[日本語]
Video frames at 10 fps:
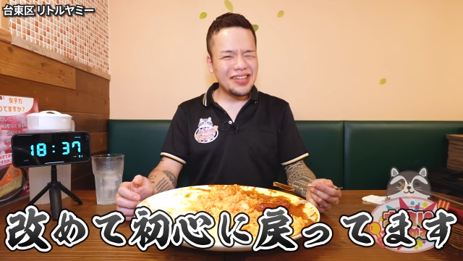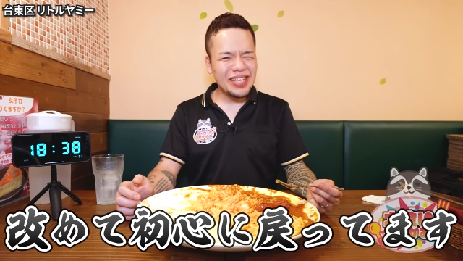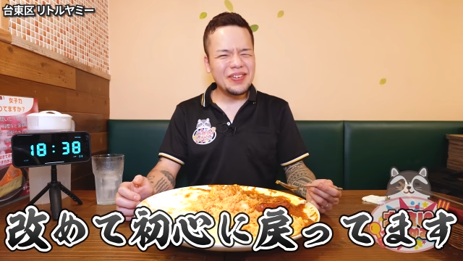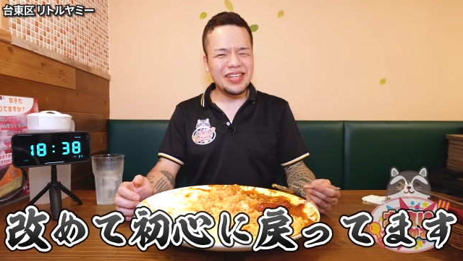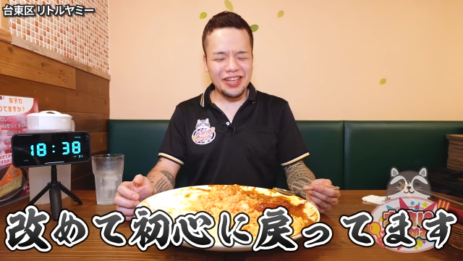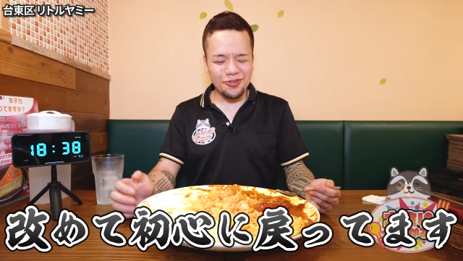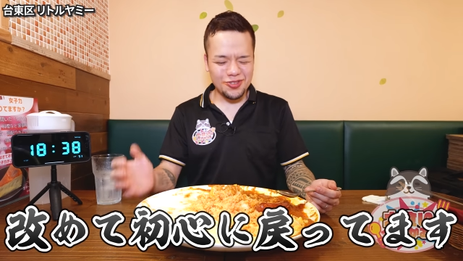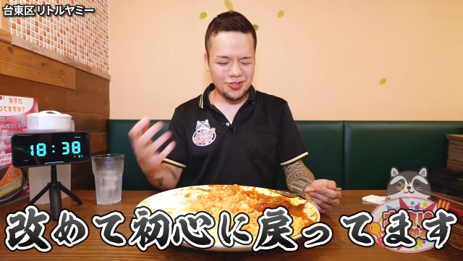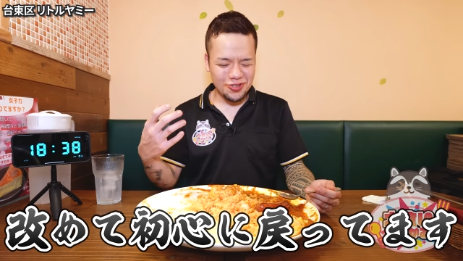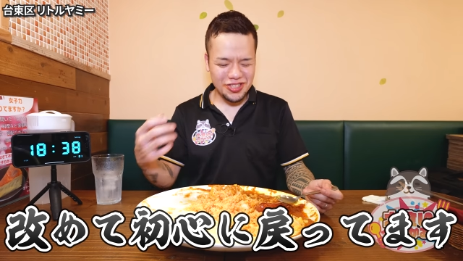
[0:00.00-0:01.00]
改めてねこ
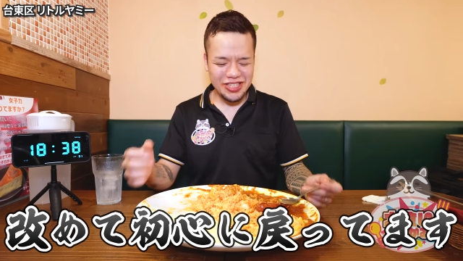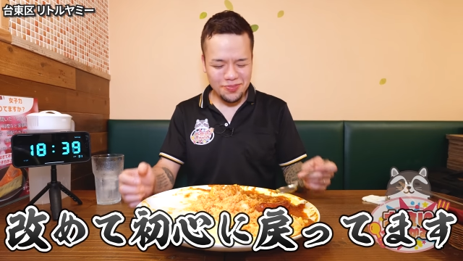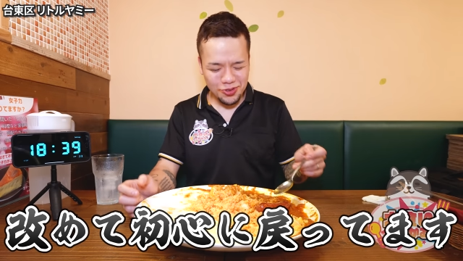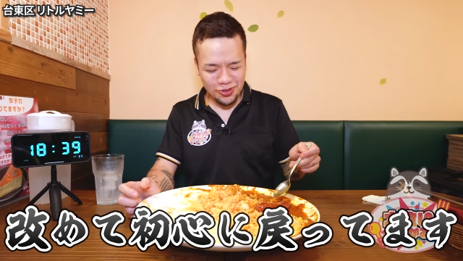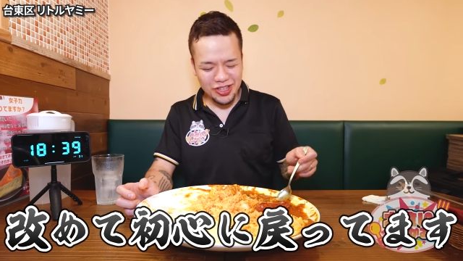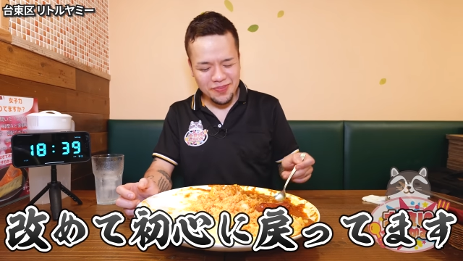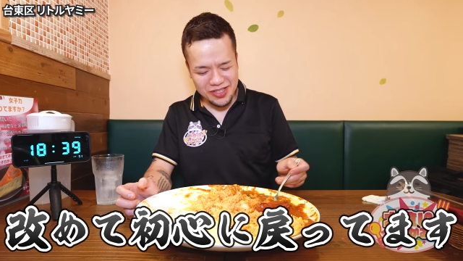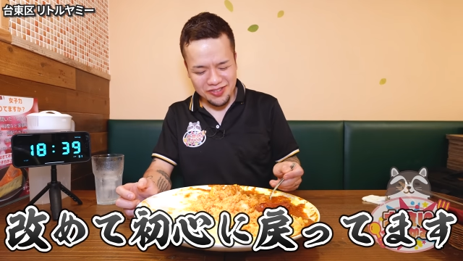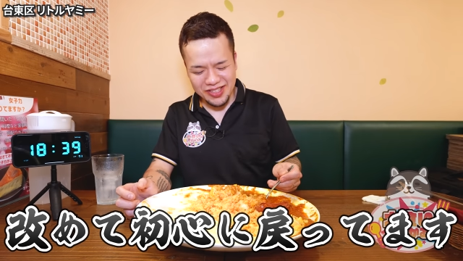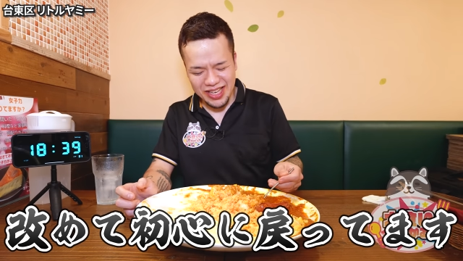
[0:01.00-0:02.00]
の初心に戻って
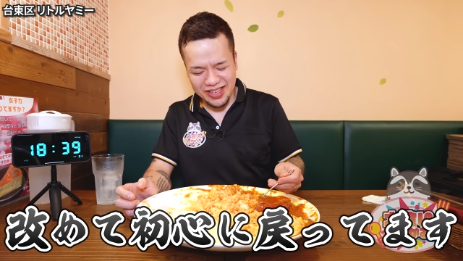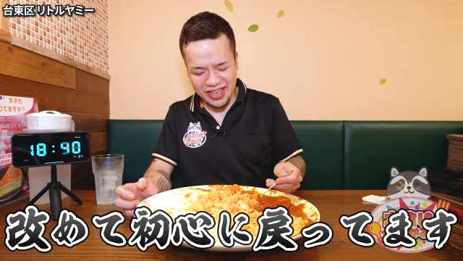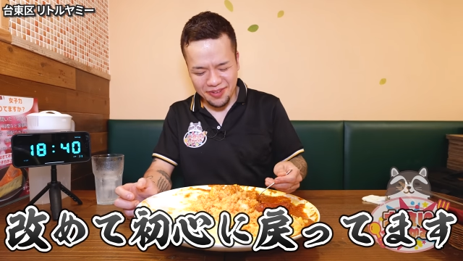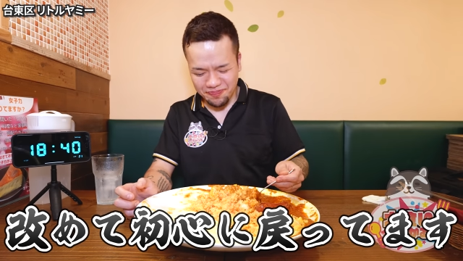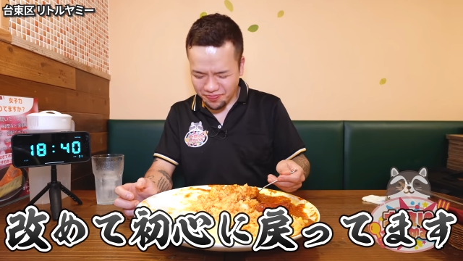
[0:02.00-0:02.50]
ますわ最近。